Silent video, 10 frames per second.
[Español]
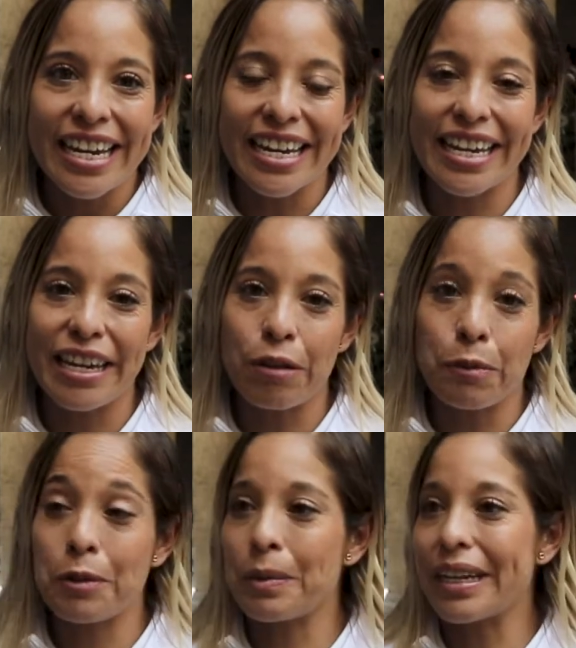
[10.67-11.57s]
y
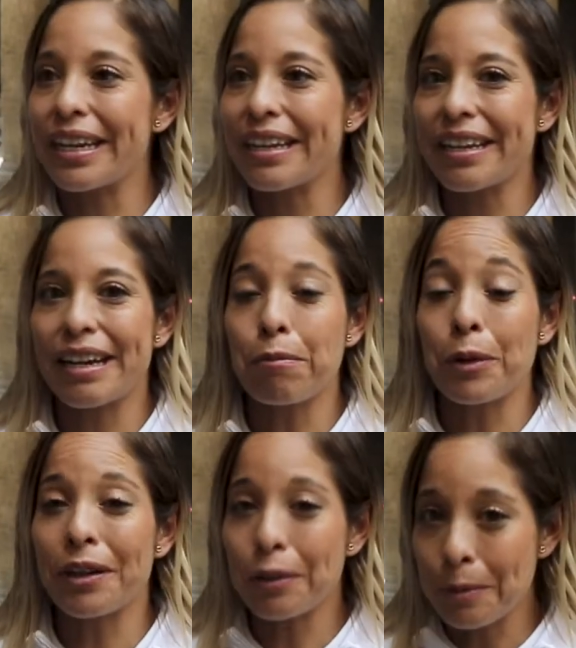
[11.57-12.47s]
pues viene de
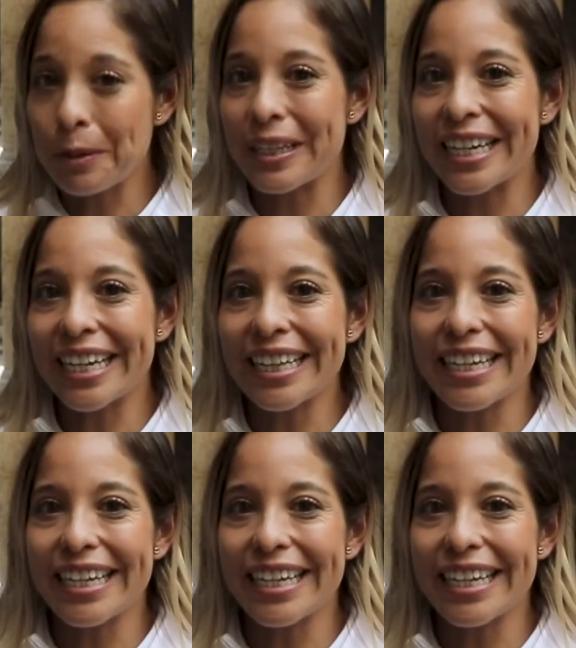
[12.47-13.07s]
Campeonato Mundial,